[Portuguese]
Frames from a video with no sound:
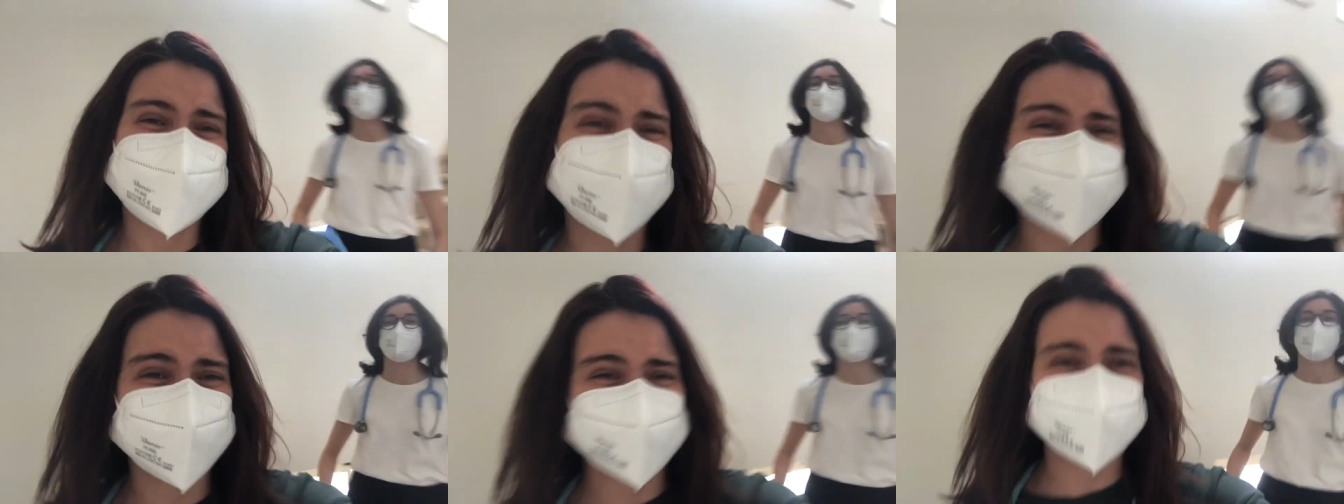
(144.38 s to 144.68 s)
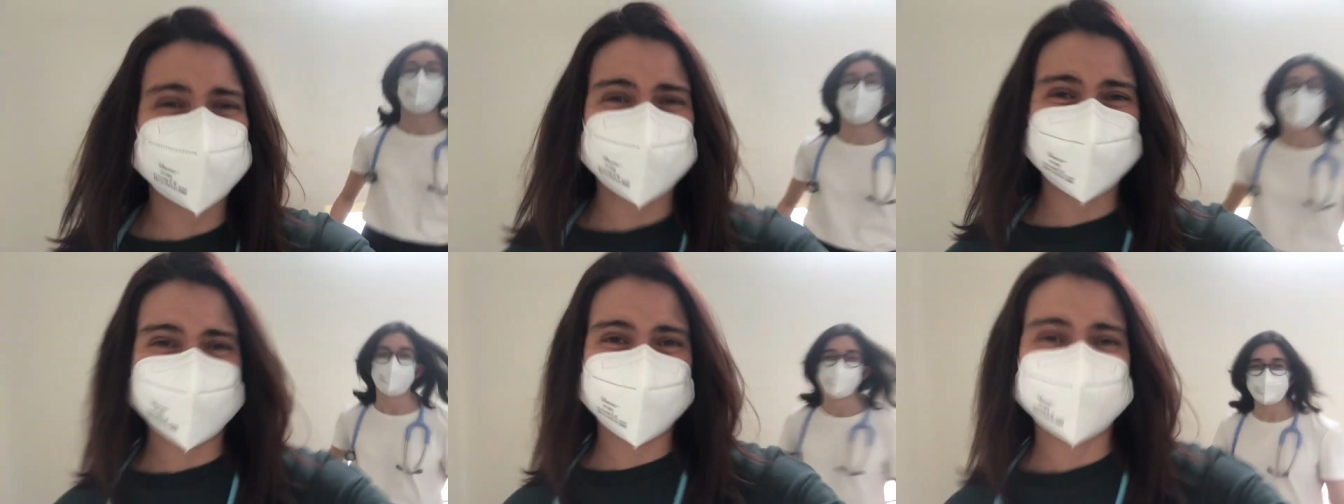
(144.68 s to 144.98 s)

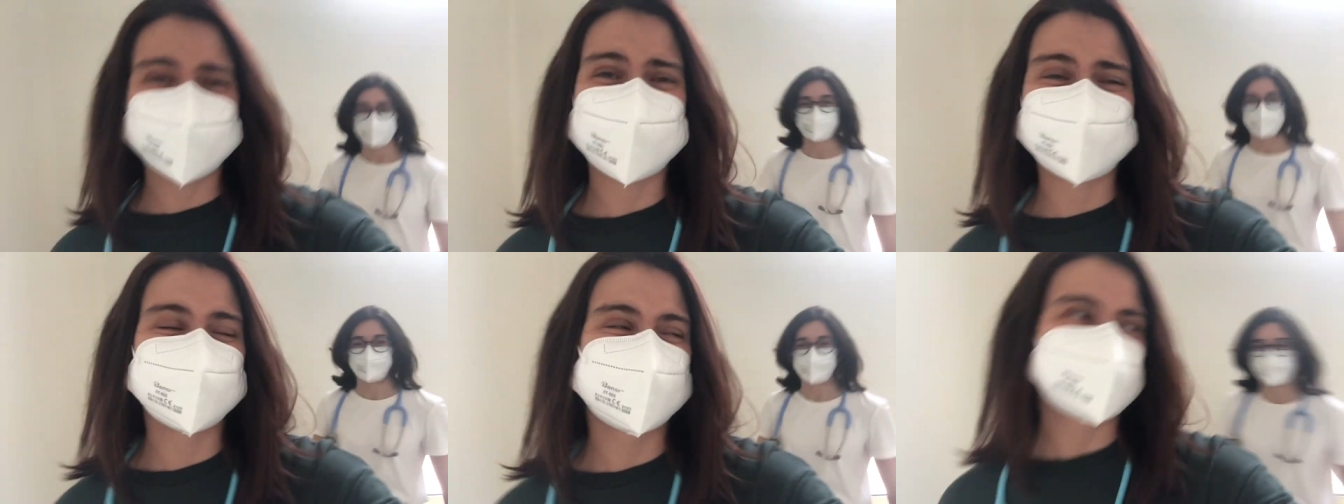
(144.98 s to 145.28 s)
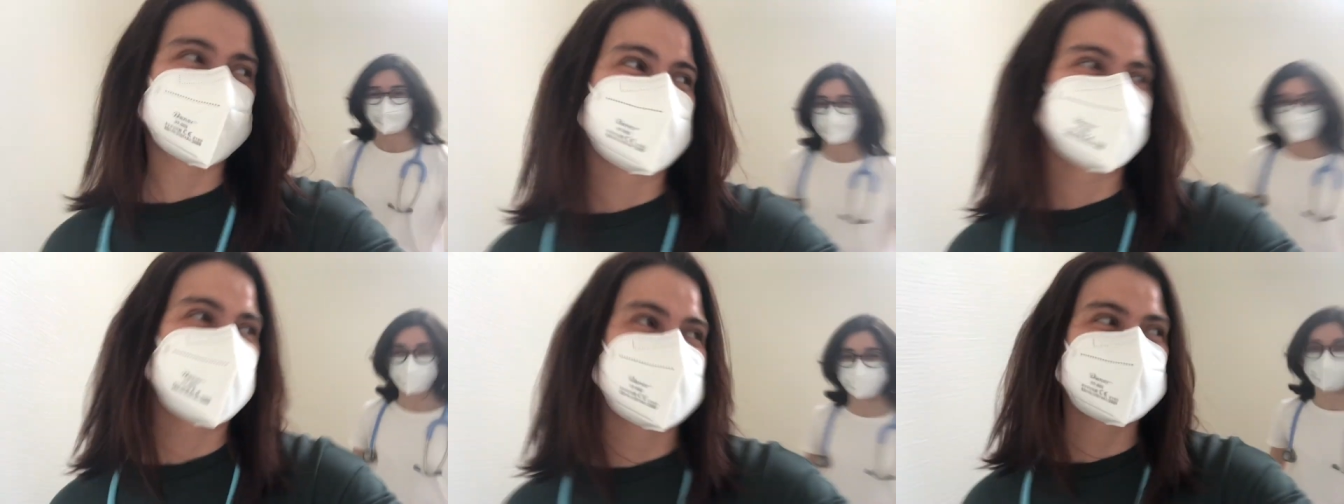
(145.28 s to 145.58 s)
senhora
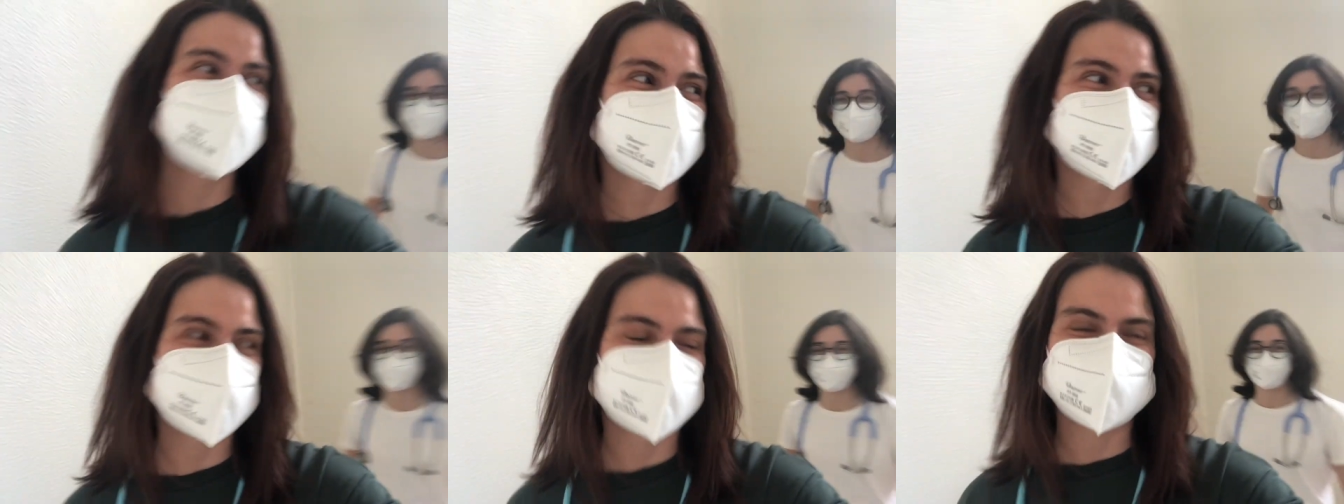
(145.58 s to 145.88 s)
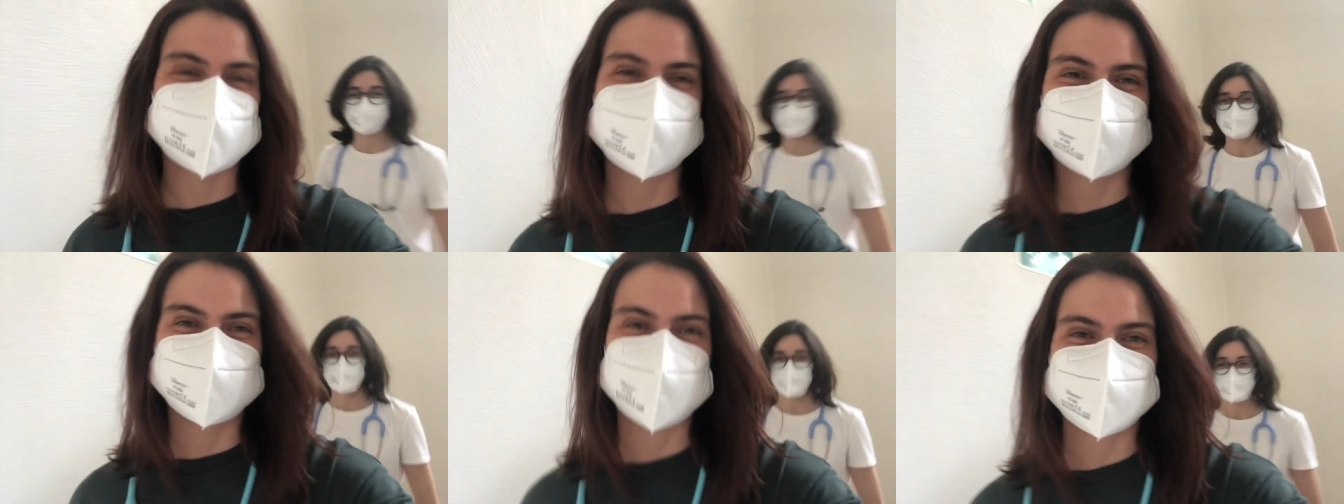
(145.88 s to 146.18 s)
confundiu-a
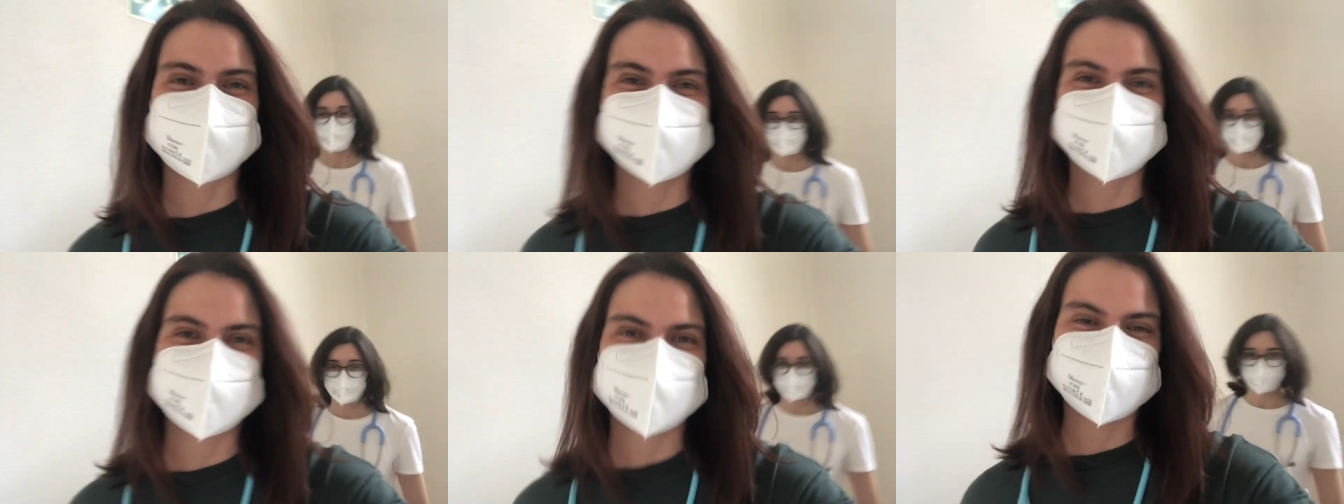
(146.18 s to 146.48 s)
com